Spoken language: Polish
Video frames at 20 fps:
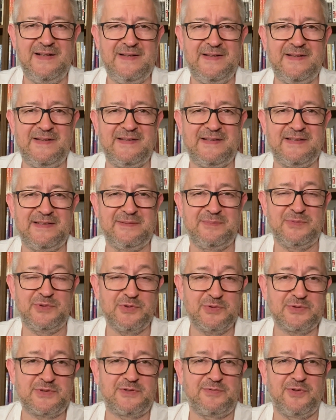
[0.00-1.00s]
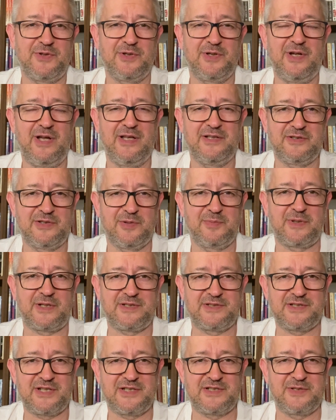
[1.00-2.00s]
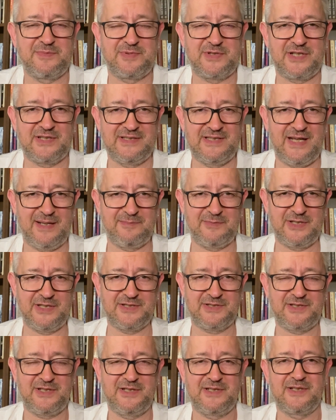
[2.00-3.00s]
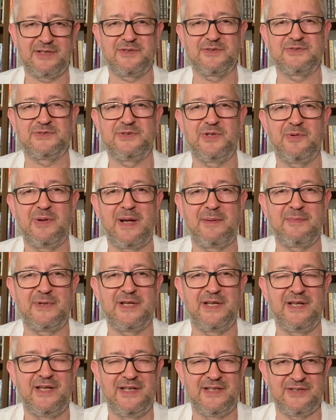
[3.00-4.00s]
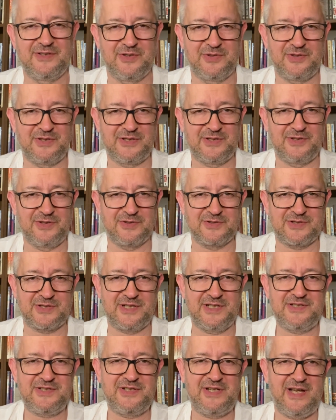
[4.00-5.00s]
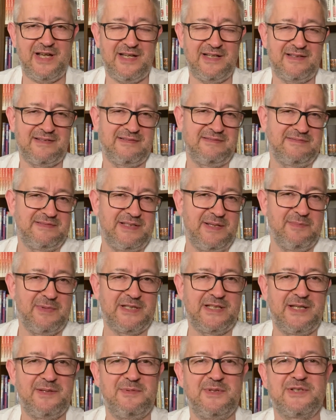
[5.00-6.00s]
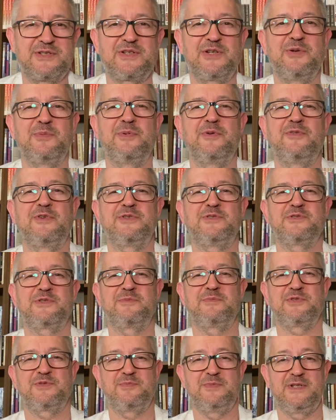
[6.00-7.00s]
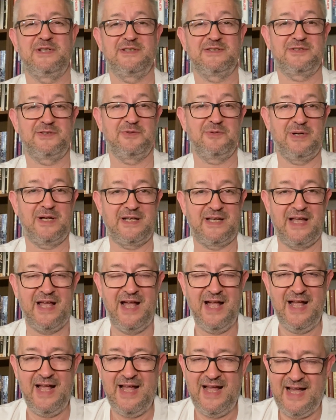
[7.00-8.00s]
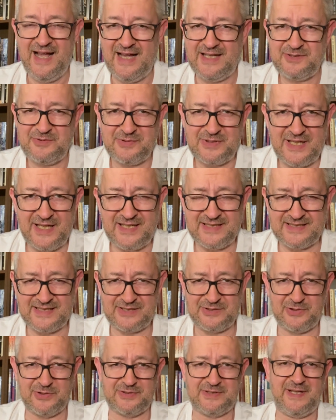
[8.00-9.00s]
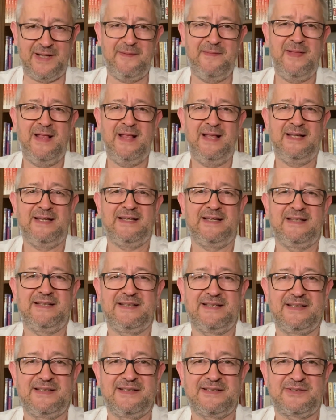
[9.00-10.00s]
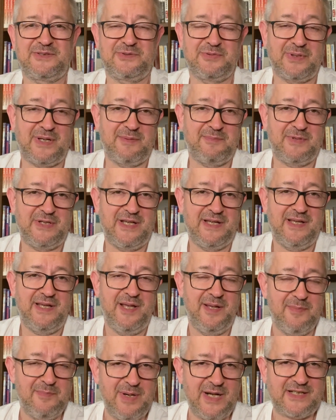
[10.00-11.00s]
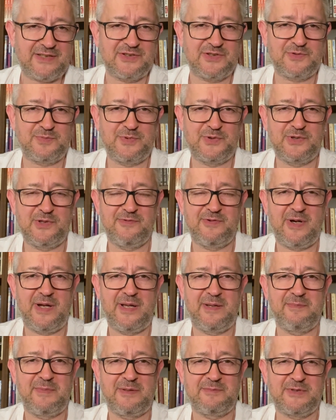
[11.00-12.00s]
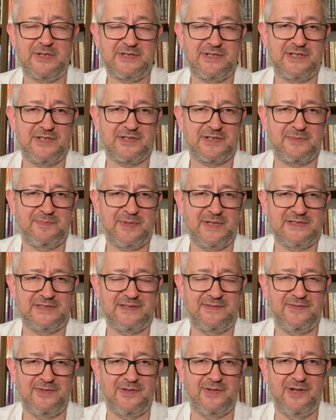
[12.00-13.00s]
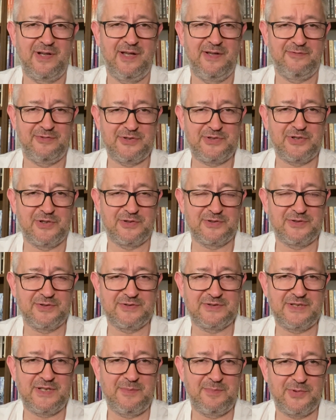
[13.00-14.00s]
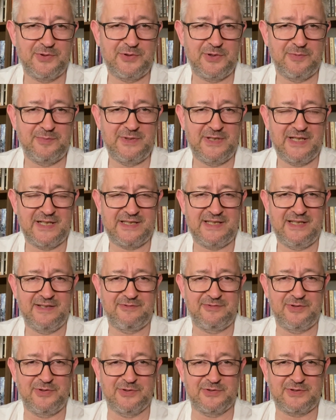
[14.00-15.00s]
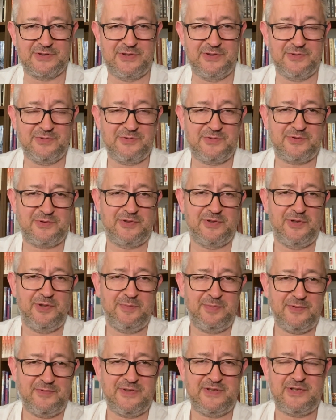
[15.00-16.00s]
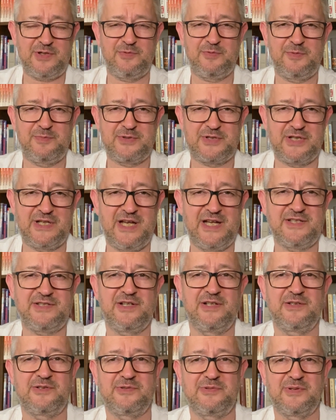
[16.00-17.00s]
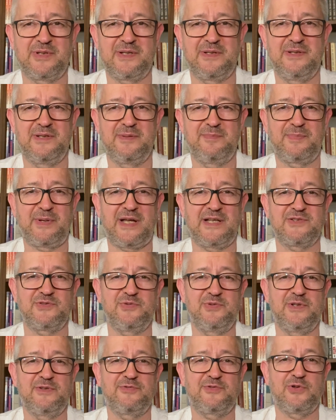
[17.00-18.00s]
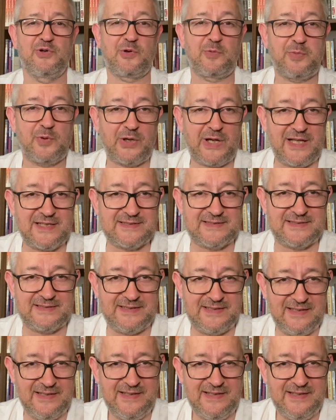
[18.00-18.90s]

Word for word: e, mnóstwo dobrych rzeczy przed nami, jeśli tylko zdołamy do nich dotrzeć, a nie ma najmniejszego powodu, żebyśmy nie zdołali. A tutaj anegdota. E, która mnie bardzo zbudowała i mam nadzieję, że Państwo wyciągną z niej podobne jak ja wnioski. Otóż opowiedział mi przyjaciel, który pracuje w korporacji,